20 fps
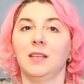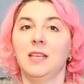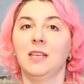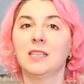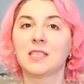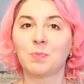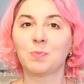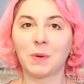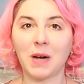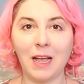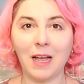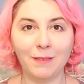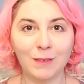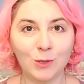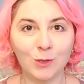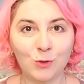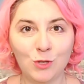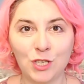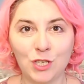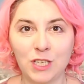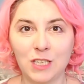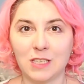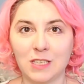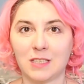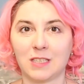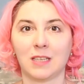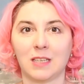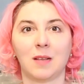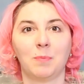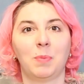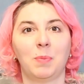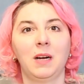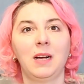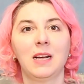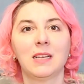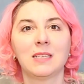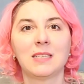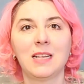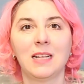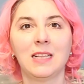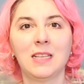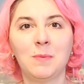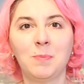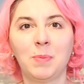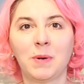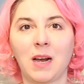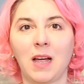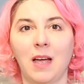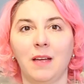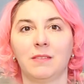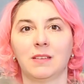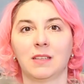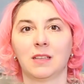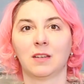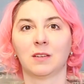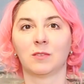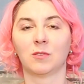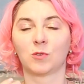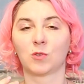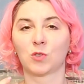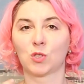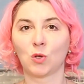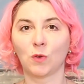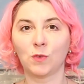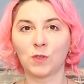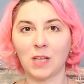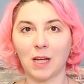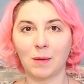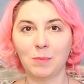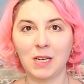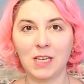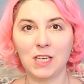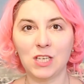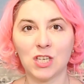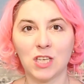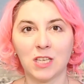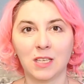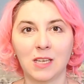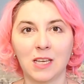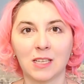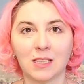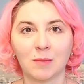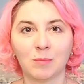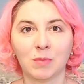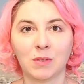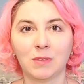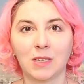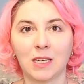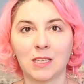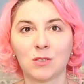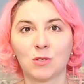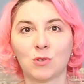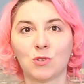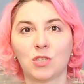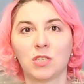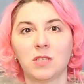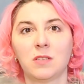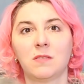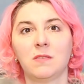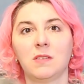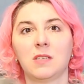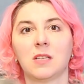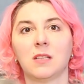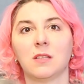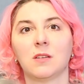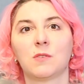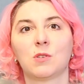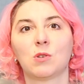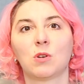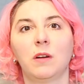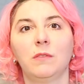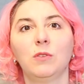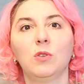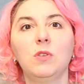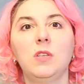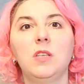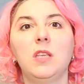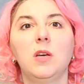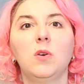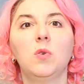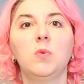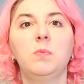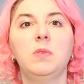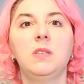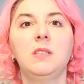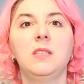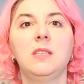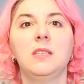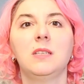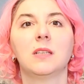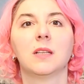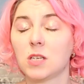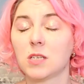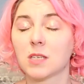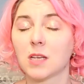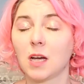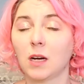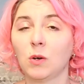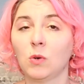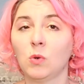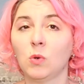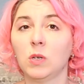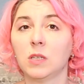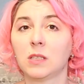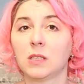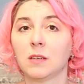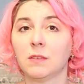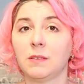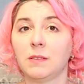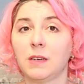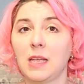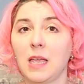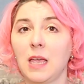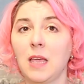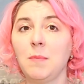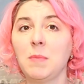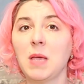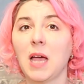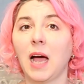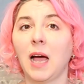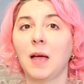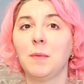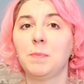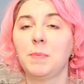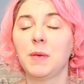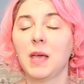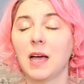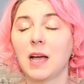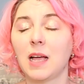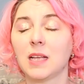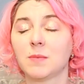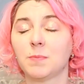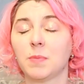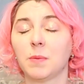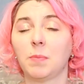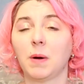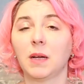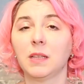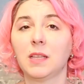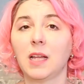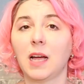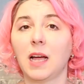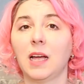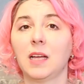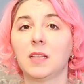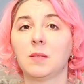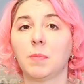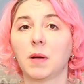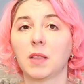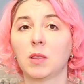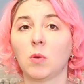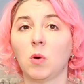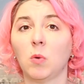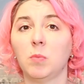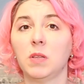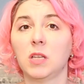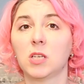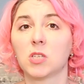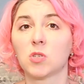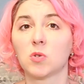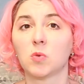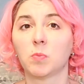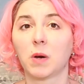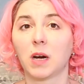Исправил учитель, показала правила, что в табличке это бывает существительное, все равно не убедил. Через какое-то время опять попадает подобное же